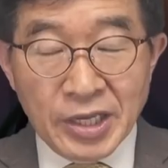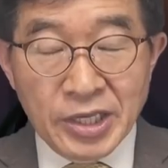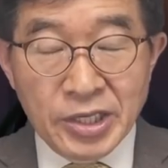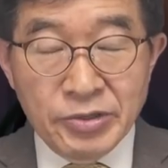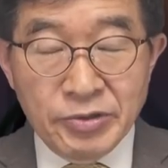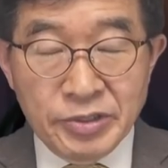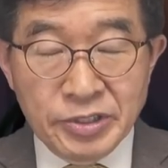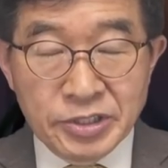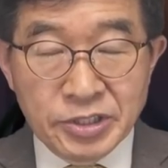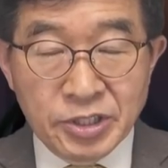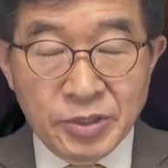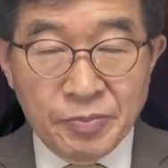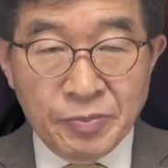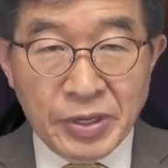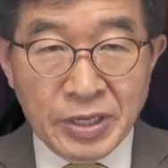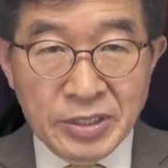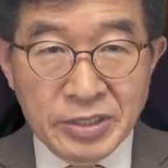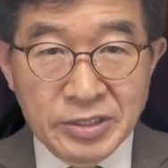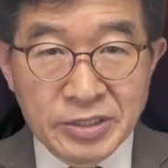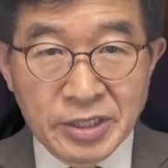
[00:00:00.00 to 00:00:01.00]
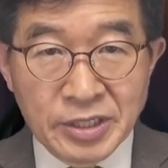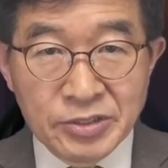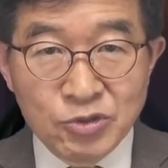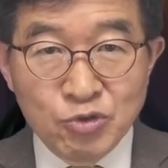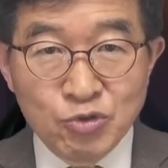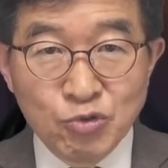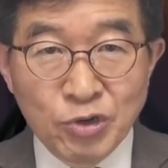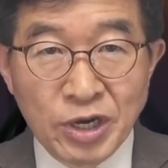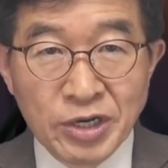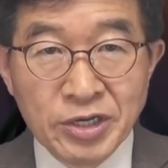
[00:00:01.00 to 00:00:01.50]
1월 18일자
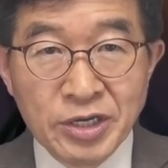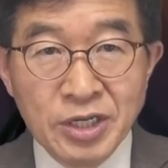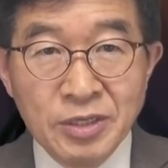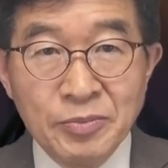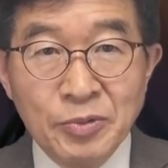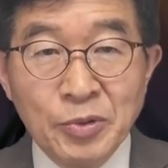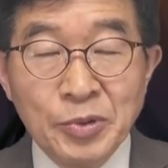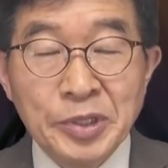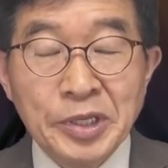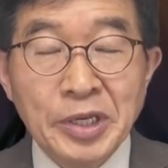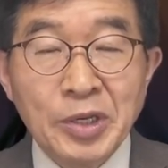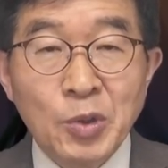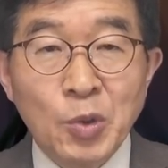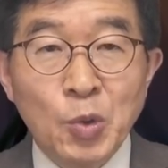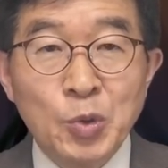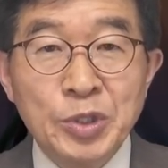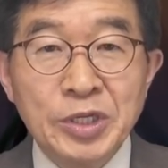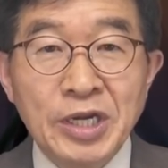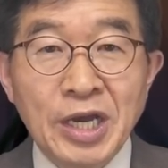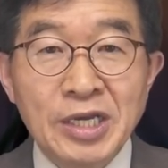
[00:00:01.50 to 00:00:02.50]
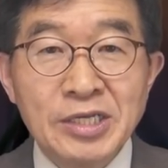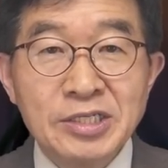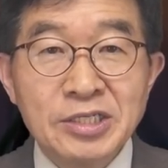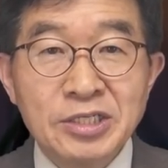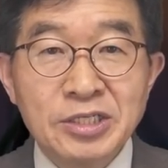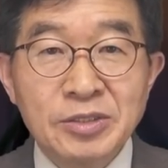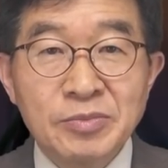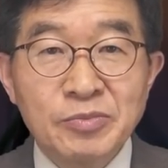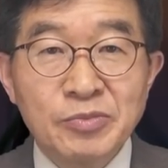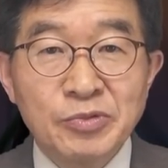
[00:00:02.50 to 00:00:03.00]
중앙일보의 온라인
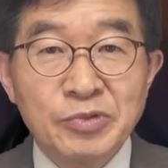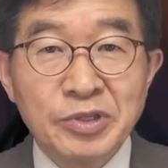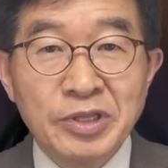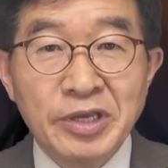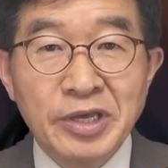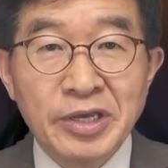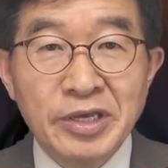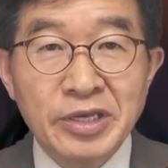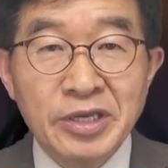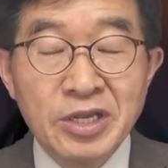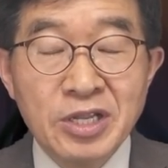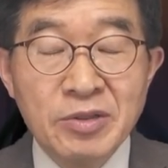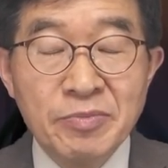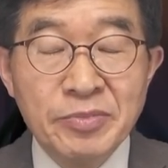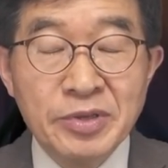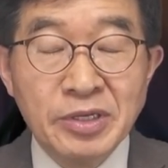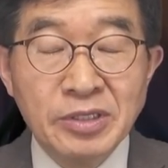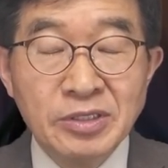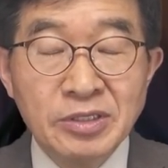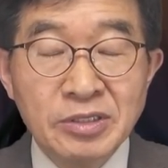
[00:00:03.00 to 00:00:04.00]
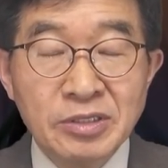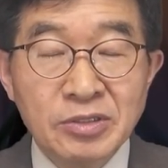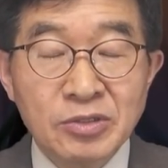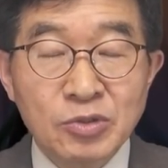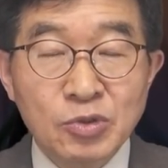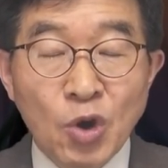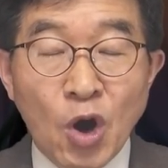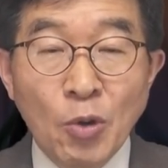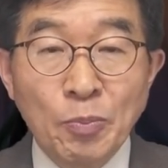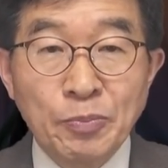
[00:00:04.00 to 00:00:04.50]
신문의 일면
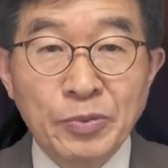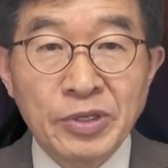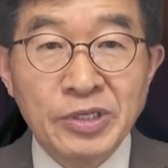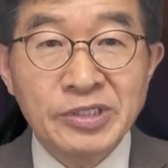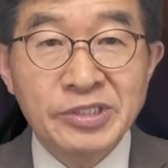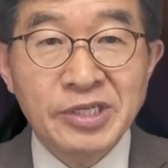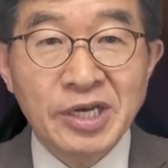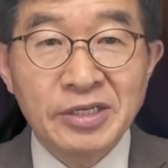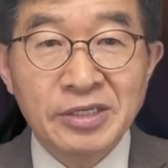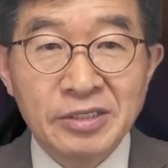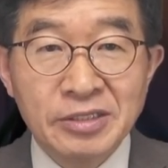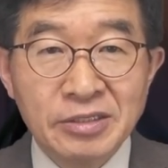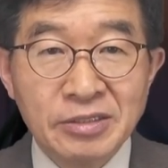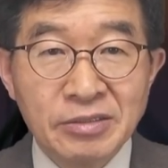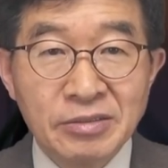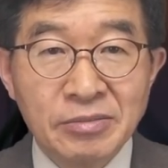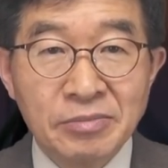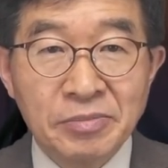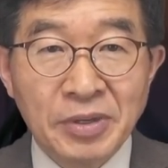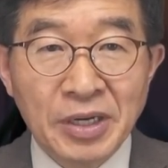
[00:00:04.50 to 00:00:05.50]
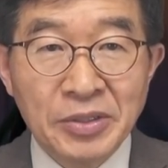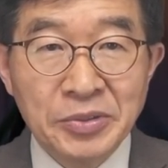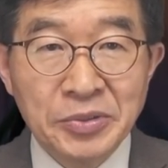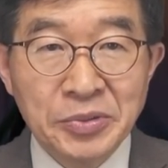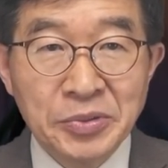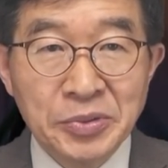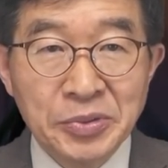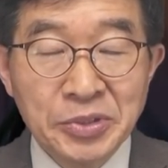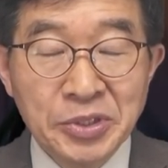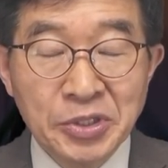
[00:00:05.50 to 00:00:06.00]
톱 기사는
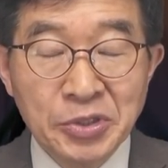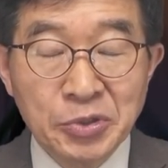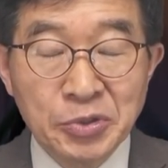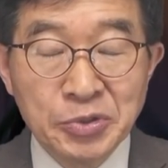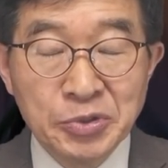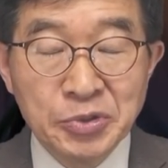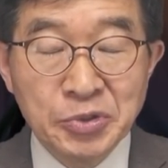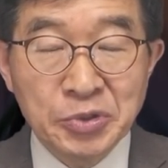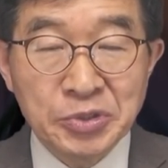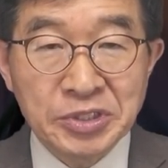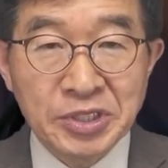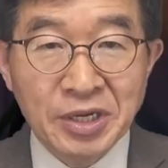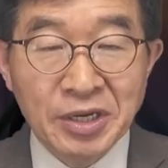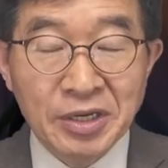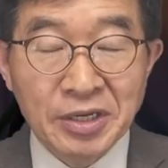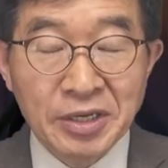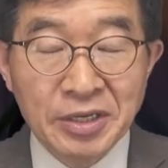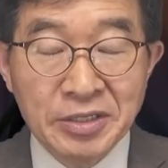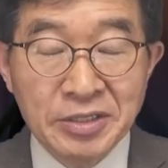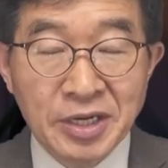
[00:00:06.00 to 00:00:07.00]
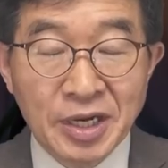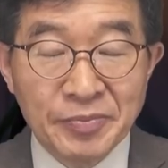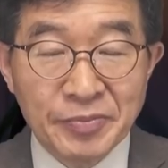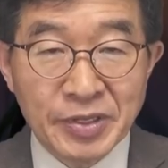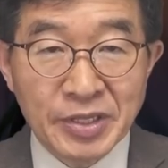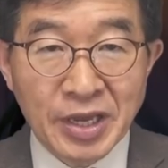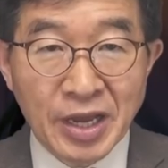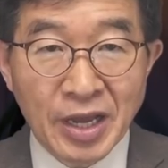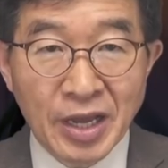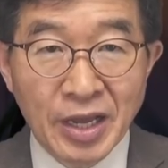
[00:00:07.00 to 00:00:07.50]
바로 여론조사
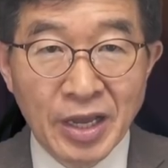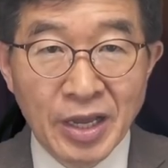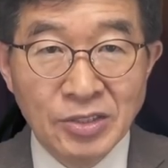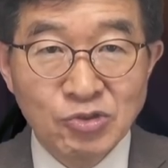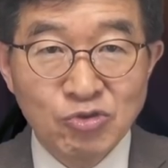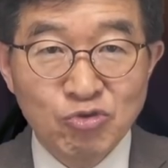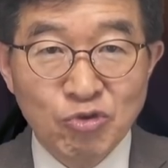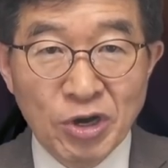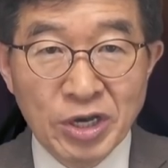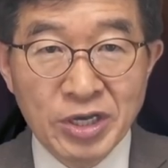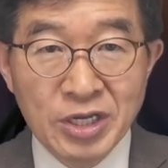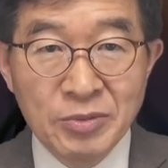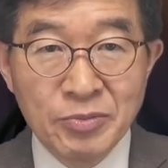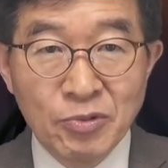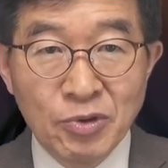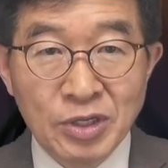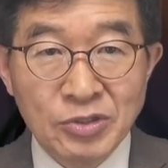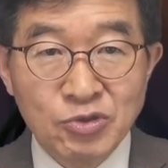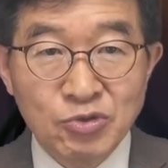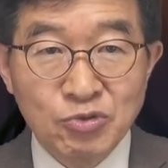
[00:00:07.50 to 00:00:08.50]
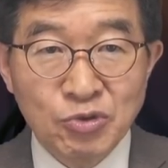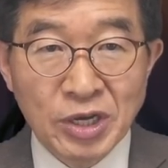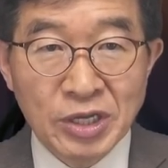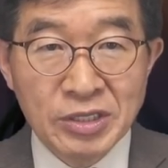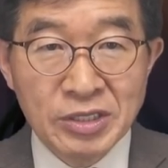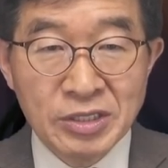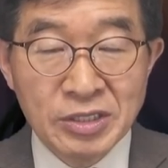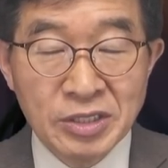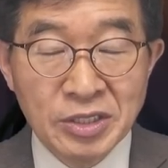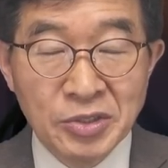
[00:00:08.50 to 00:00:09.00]
결과입니다. 중앙일보가
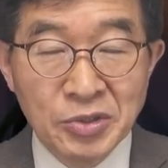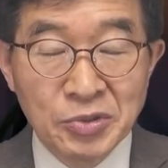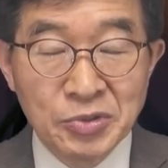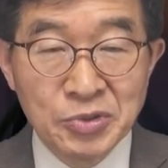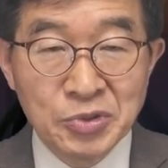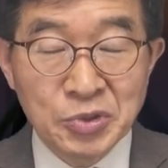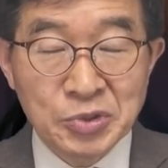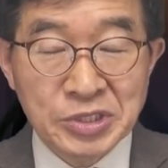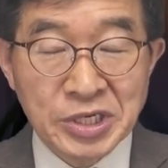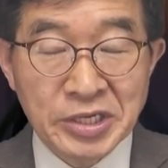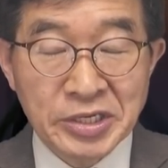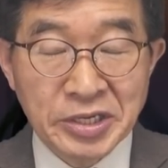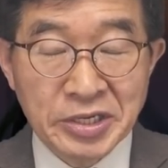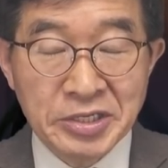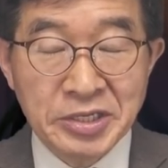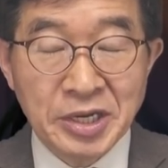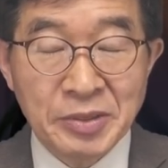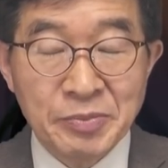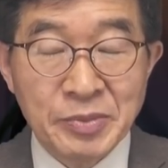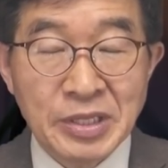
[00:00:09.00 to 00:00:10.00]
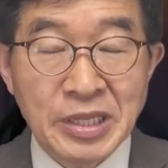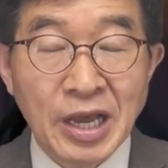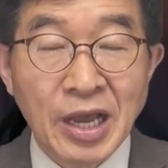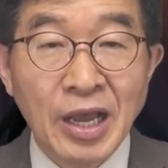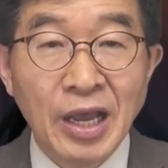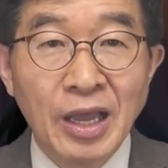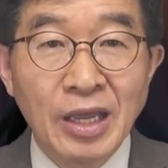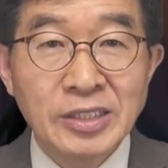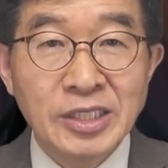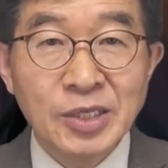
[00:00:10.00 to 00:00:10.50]
주도한 여론조사 결과입니다.
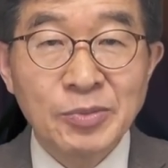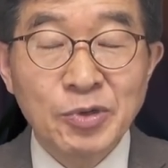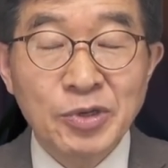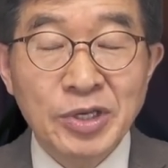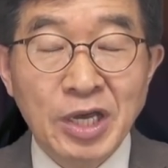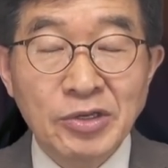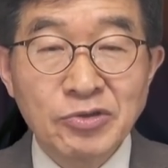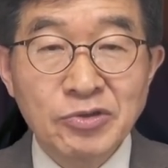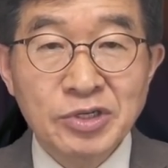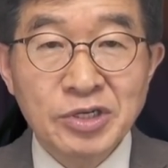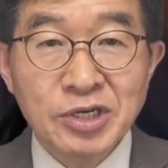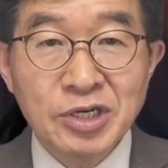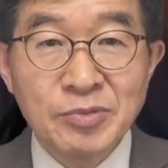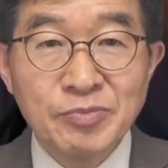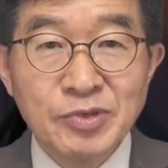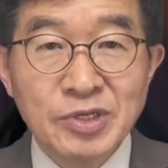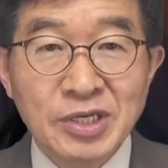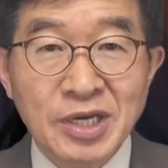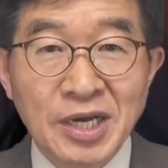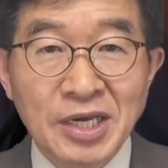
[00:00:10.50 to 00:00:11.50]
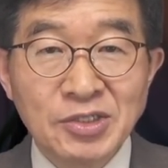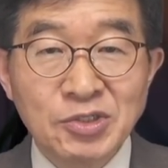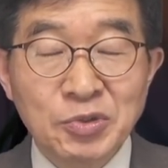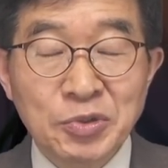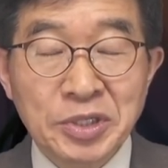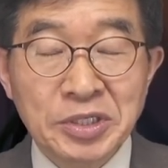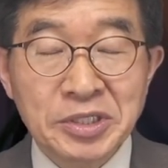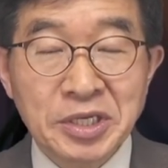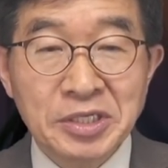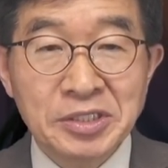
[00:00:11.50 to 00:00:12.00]
제목이 아주 큼직하게
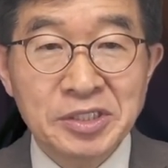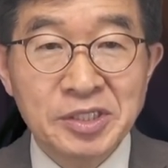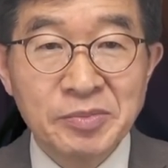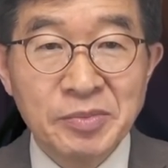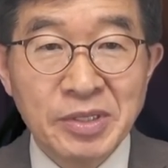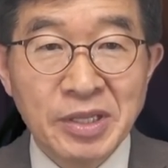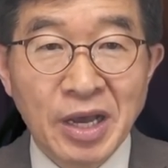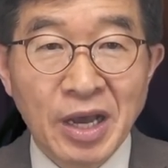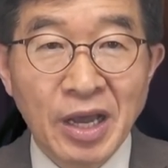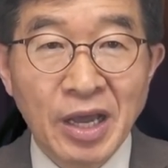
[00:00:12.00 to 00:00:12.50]
소개되어 있습니다.